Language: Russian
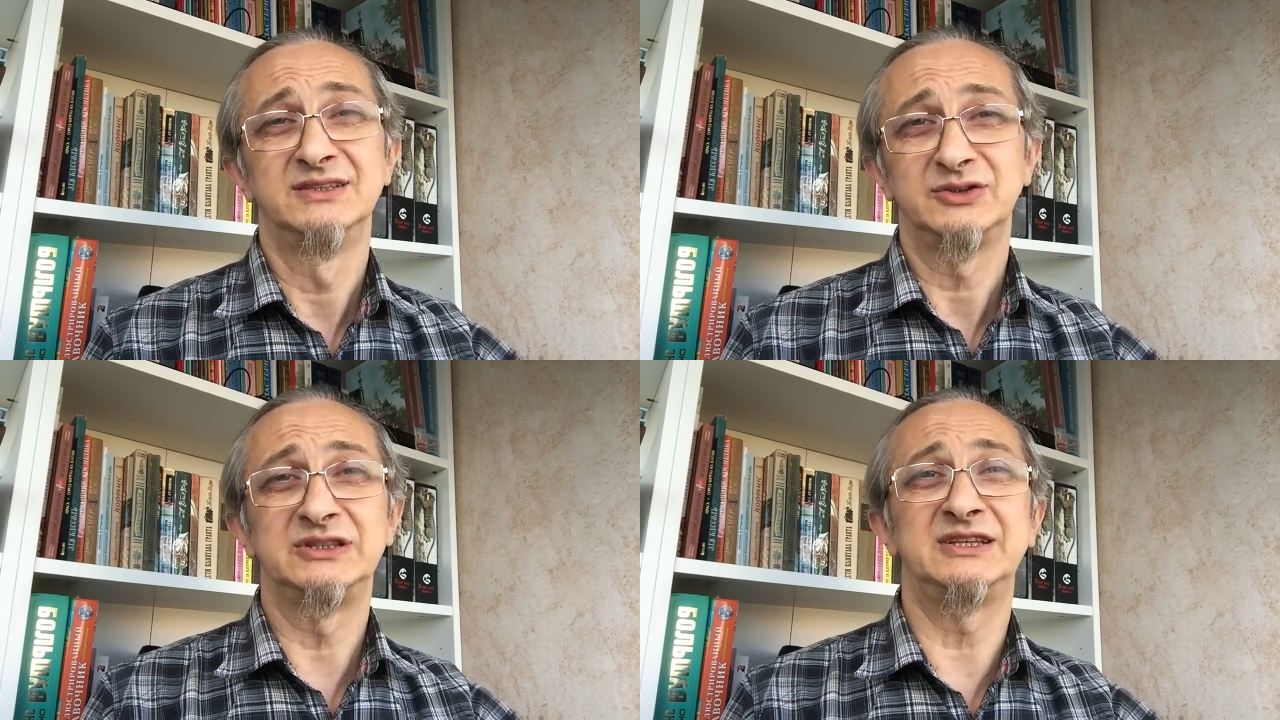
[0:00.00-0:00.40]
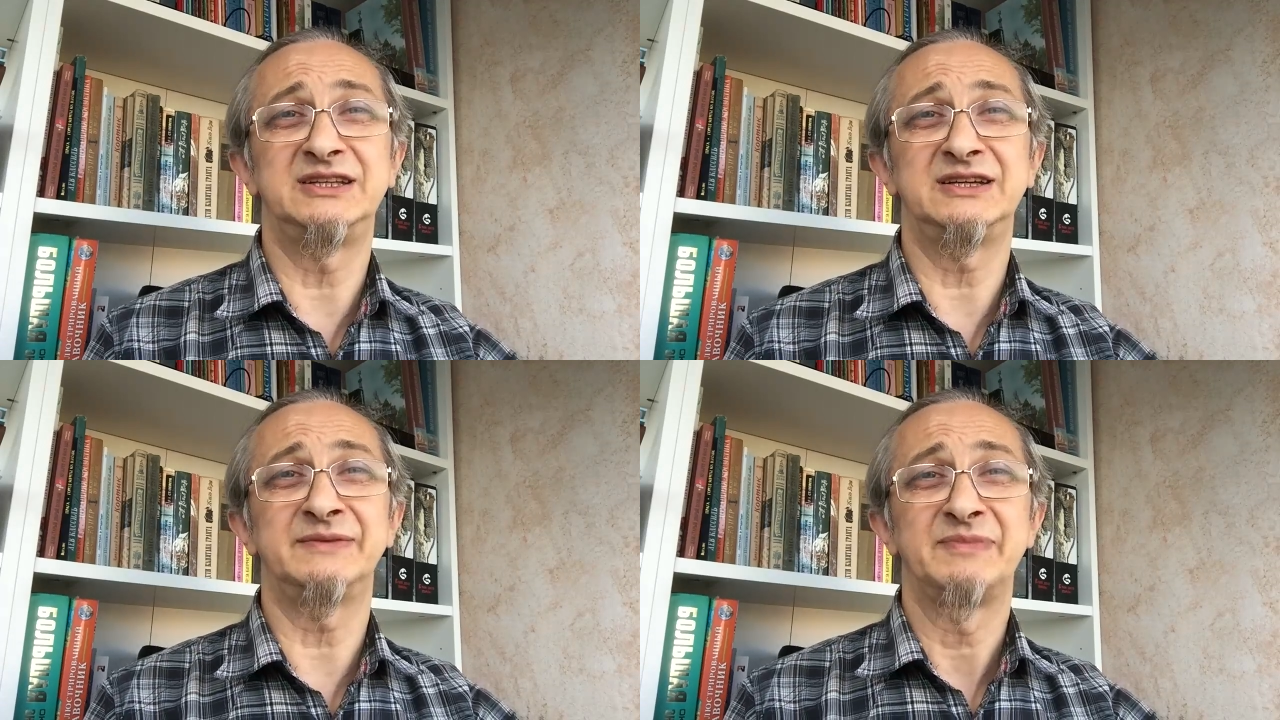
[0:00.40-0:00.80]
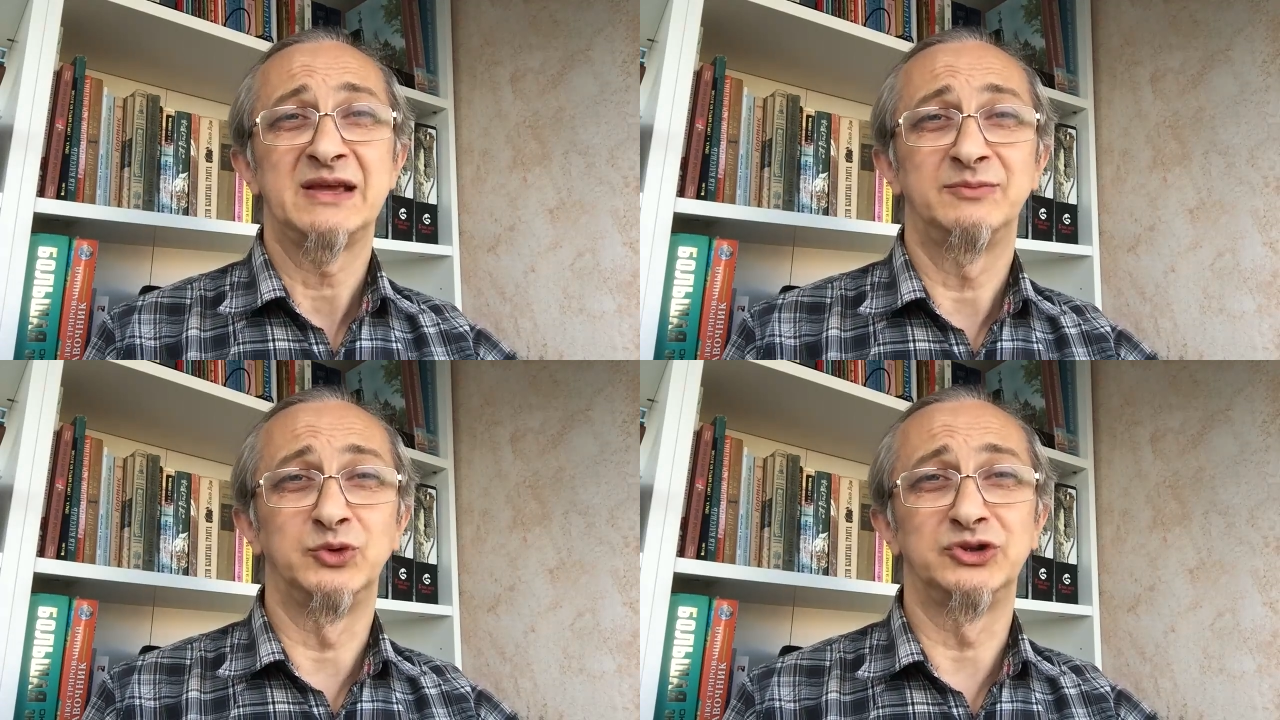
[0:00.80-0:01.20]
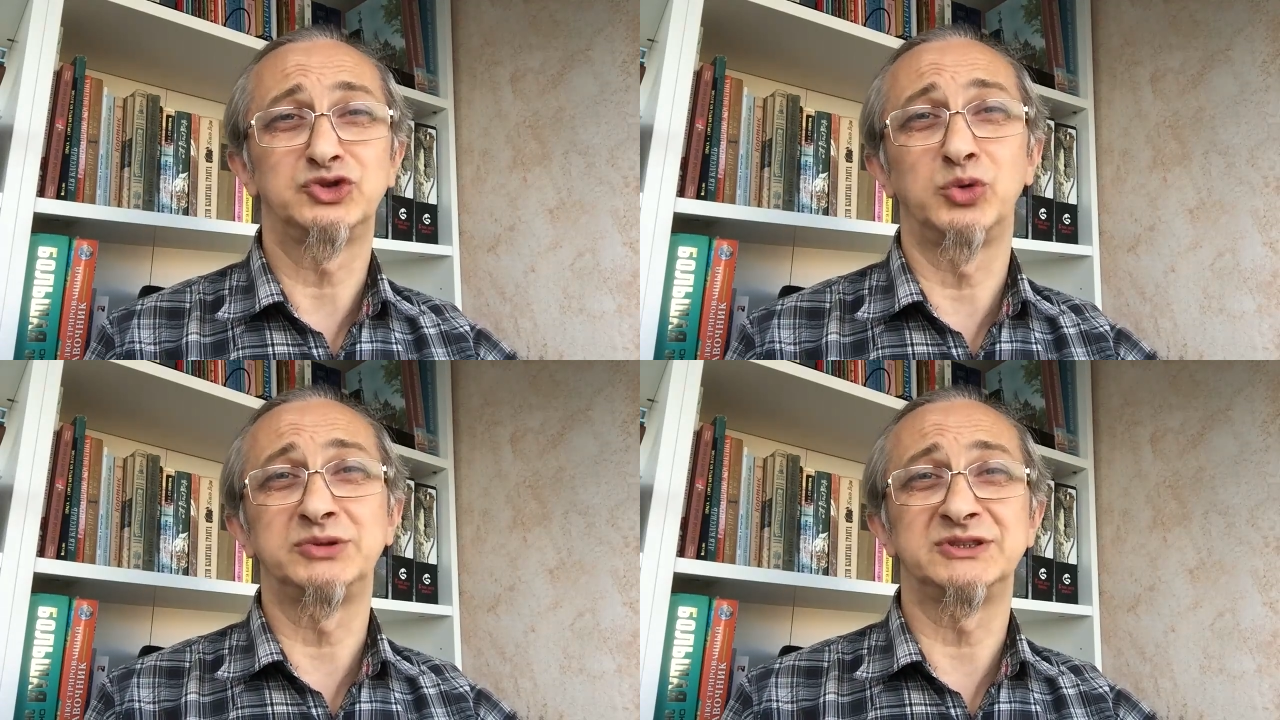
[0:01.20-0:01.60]
где будет
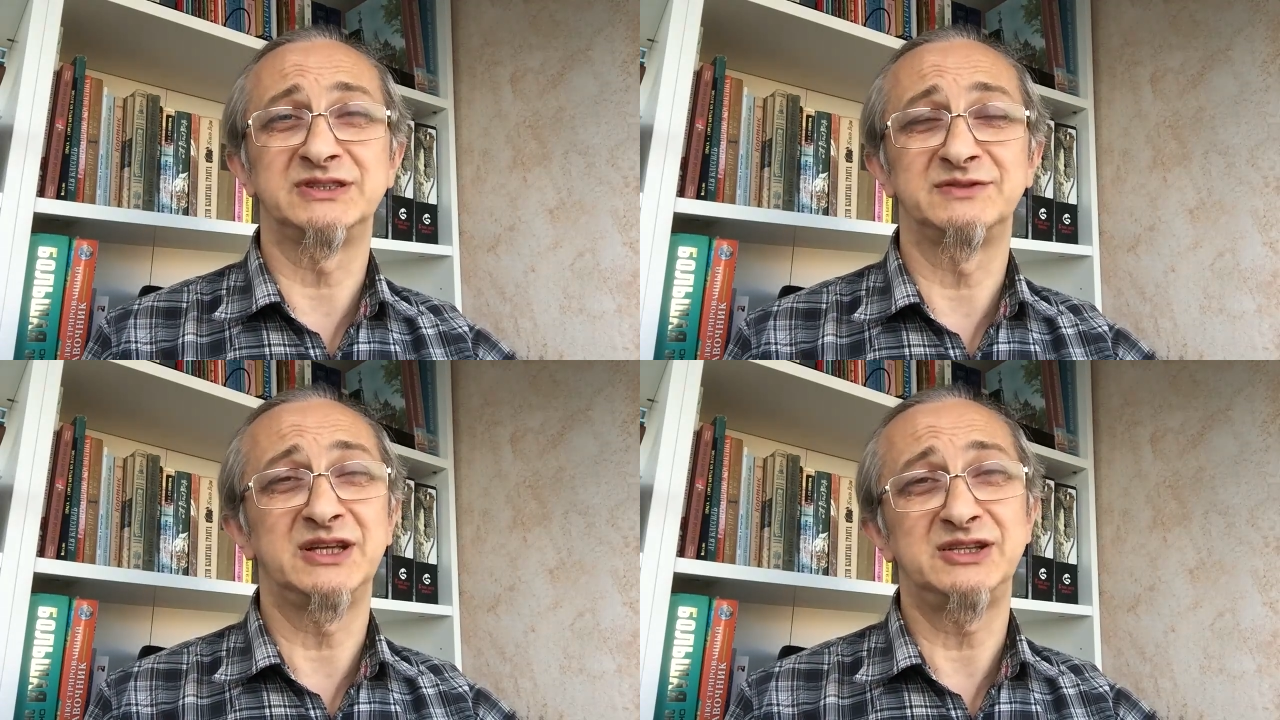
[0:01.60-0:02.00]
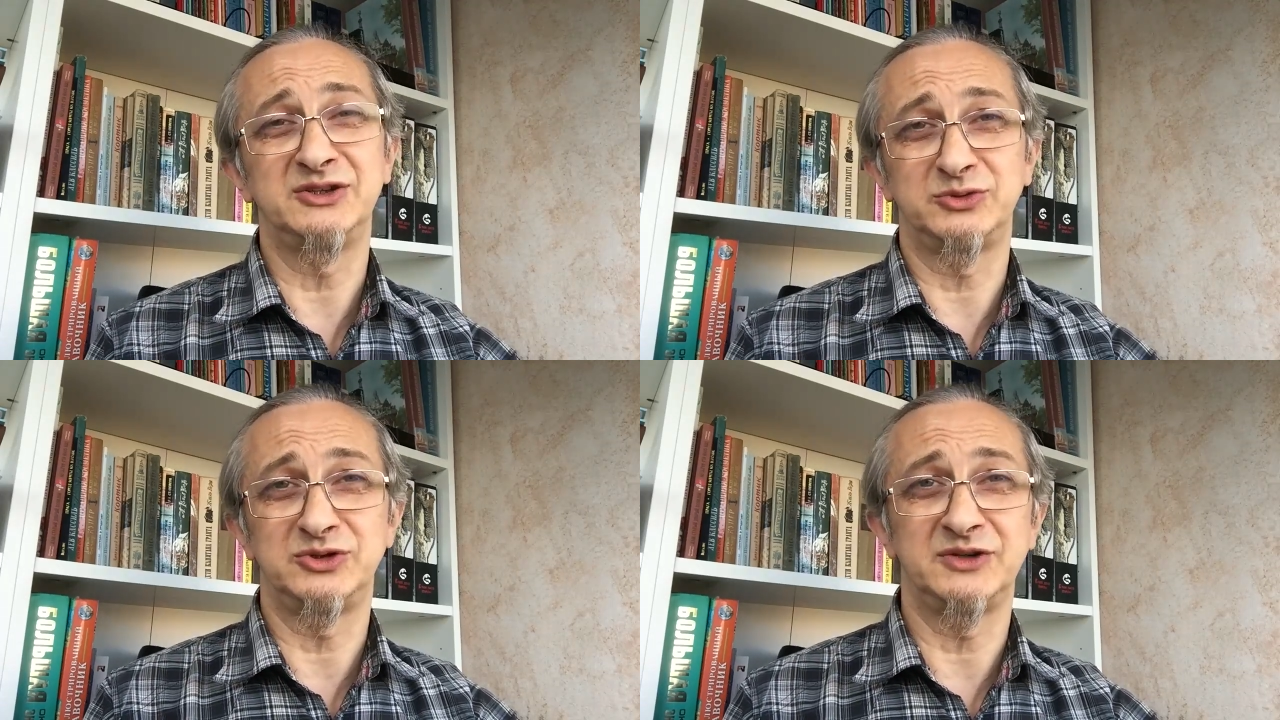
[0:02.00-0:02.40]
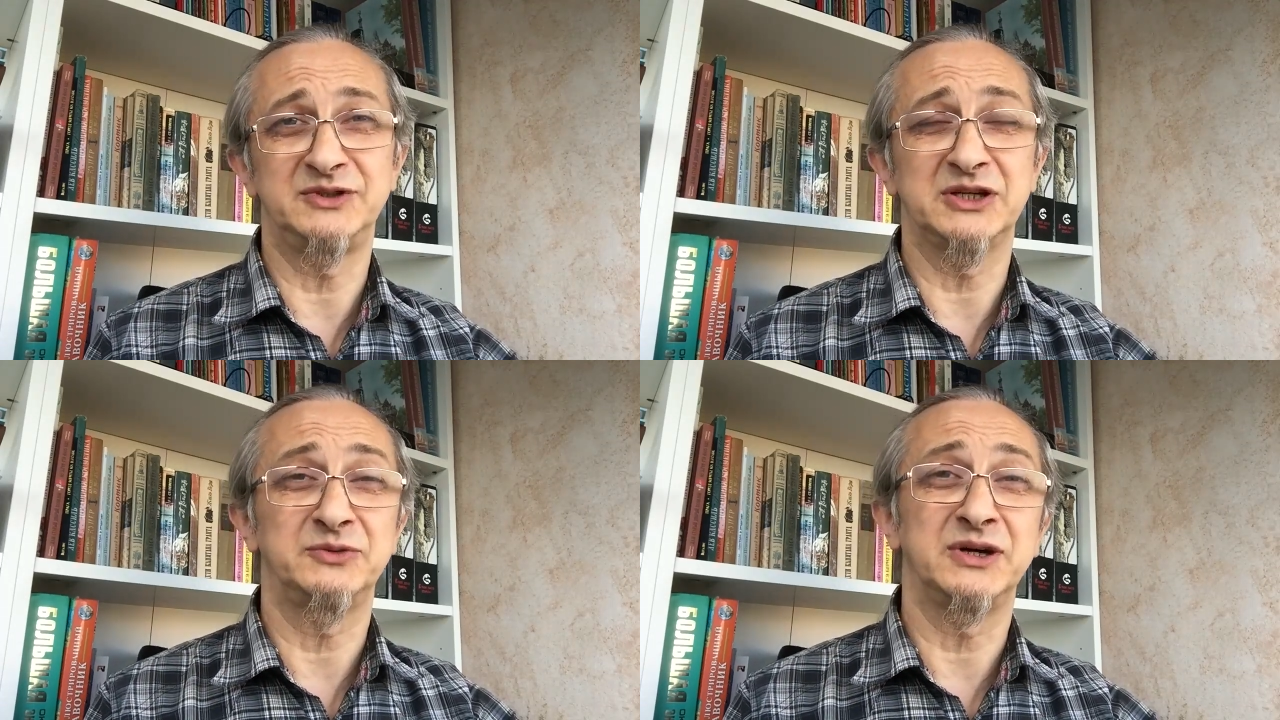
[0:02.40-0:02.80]
собрано на равнодействующих всех